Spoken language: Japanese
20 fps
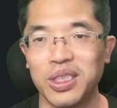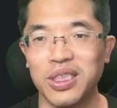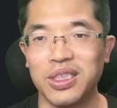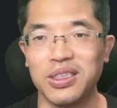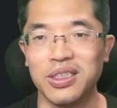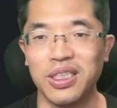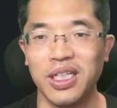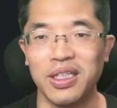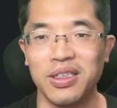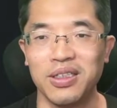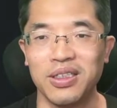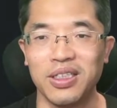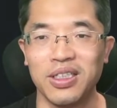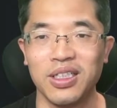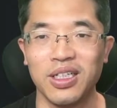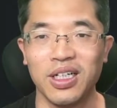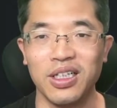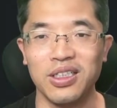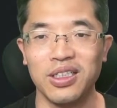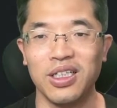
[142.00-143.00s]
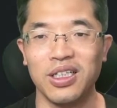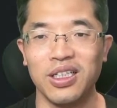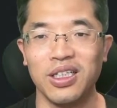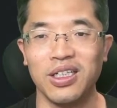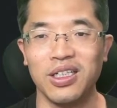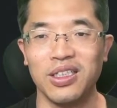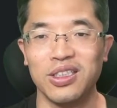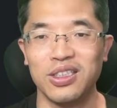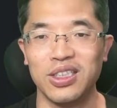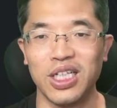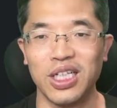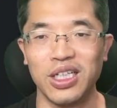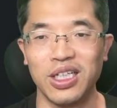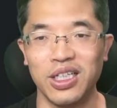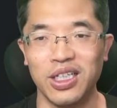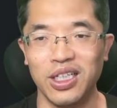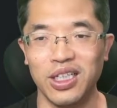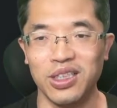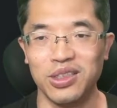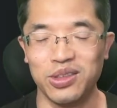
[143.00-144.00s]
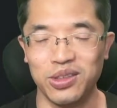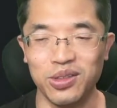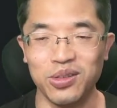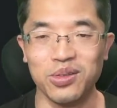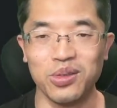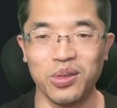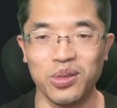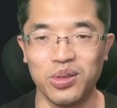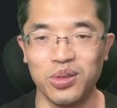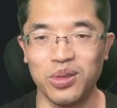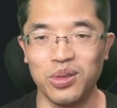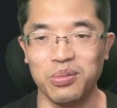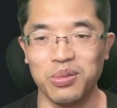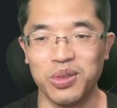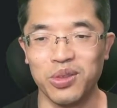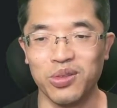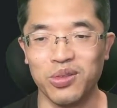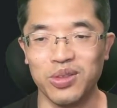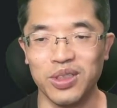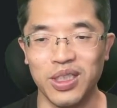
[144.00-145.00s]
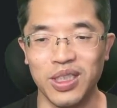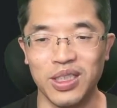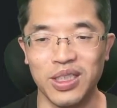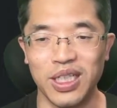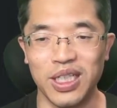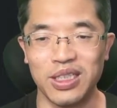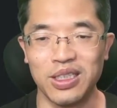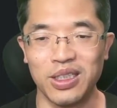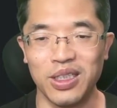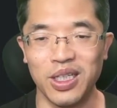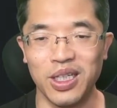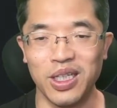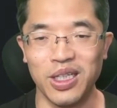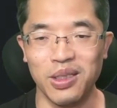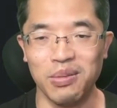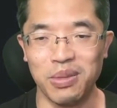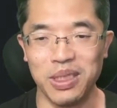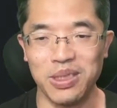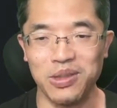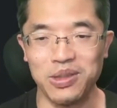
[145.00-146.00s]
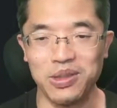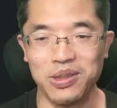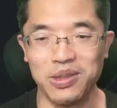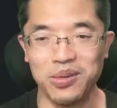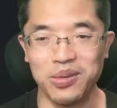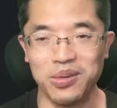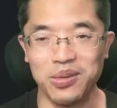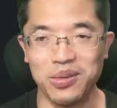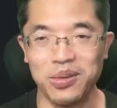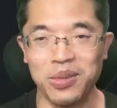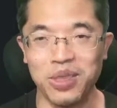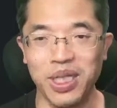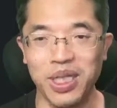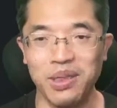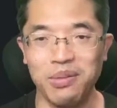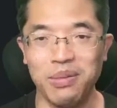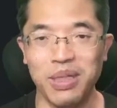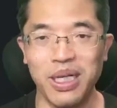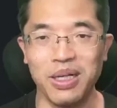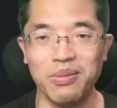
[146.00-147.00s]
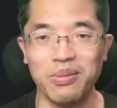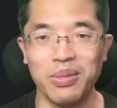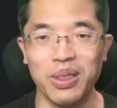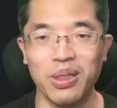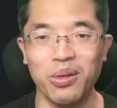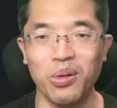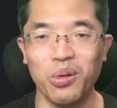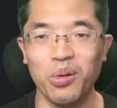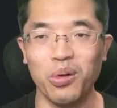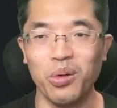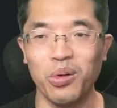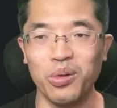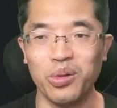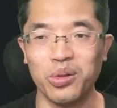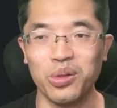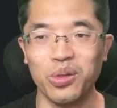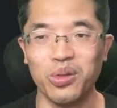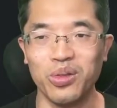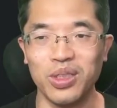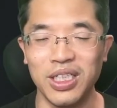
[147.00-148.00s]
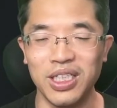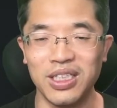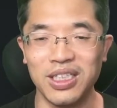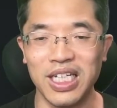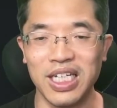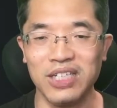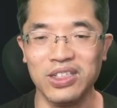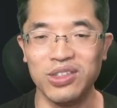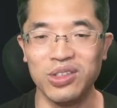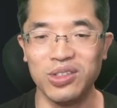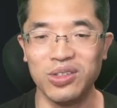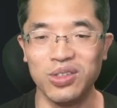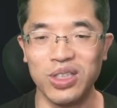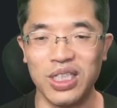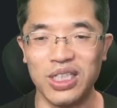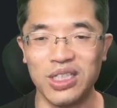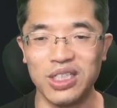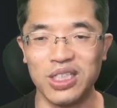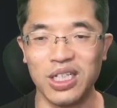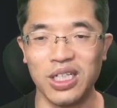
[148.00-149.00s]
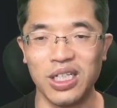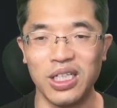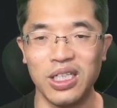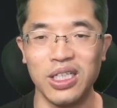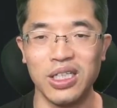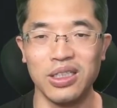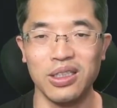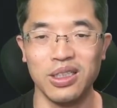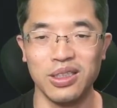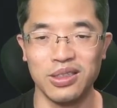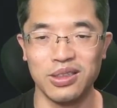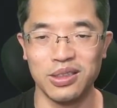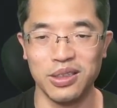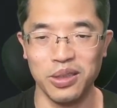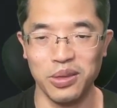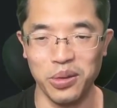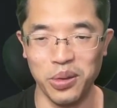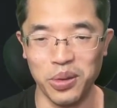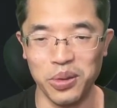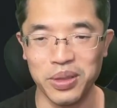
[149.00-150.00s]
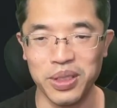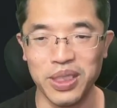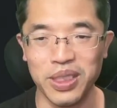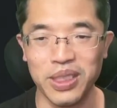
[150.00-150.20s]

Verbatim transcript: ですね。はい、えー、チェッキー2というものになっていますということで、まあまあ、本当に単純な仕掛けなんですけど、